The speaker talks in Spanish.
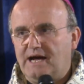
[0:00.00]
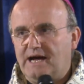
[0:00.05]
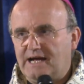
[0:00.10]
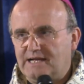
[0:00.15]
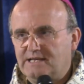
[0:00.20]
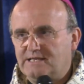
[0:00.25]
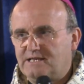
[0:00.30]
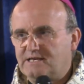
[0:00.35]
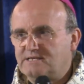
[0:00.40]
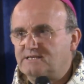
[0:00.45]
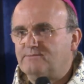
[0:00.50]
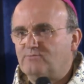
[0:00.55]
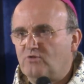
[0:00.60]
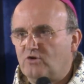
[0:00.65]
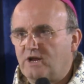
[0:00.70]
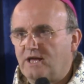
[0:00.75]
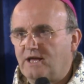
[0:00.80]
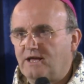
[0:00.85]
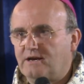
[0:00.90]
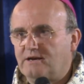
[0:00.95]
antes de
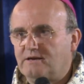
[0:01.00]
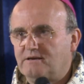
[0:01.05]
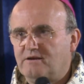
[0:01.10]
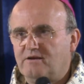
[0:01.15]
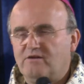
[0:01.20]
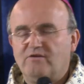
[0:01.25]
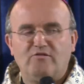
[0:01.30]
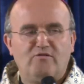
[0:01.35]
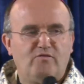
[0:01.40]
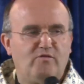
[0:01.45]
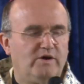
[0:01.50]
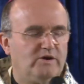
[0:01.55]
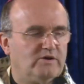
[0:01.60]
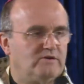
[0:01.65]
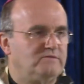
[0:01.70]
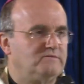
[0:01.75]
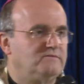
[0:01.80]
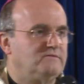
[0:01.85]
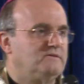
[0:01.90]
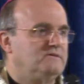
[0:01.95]
morir
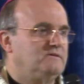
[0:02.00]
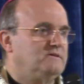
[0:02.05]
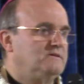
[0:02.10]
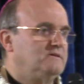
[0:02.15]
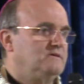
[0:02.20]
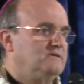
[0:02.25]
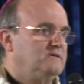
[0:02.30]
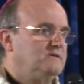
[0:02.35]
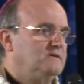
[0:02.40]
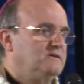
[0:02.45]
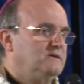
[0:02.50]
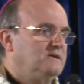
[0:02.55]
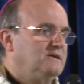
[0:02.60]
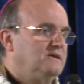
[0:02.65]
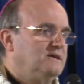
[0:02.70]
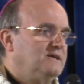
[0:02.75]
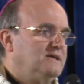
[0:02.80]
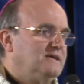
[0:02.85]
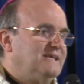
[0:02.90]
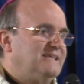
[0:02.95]
fueron,
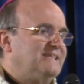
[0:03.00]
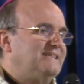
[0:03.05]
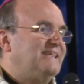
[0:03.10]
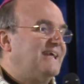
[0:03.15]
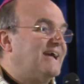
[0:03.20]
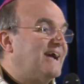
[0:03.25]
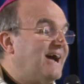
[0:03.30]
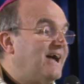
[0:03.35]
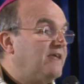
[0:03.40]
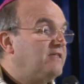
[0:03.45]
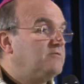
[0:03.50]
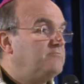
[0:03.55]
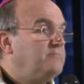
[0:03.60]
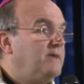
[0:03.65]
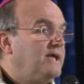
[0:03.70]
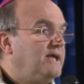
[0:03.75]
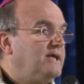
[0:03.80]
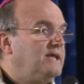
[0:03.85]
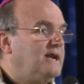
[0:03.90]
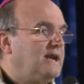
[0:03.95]

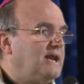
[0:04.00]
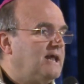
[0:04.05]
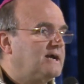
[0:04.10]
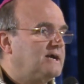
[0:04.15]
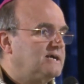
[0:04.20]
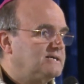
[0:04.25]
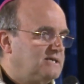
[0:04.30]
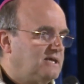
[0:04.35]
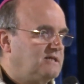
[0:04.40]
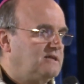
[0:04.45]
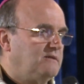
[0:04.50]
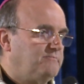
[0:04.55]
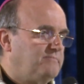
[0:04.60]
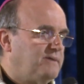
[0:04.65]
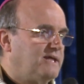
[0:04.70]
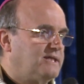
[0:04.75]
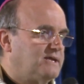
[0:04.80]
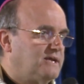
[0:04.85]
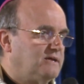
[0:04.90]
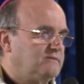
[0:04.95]
dejadme ir a la casa del
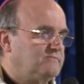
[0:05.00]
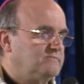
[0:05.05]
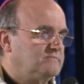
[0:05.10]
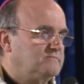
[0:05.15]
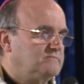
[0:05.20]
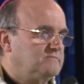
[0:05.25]
Padre.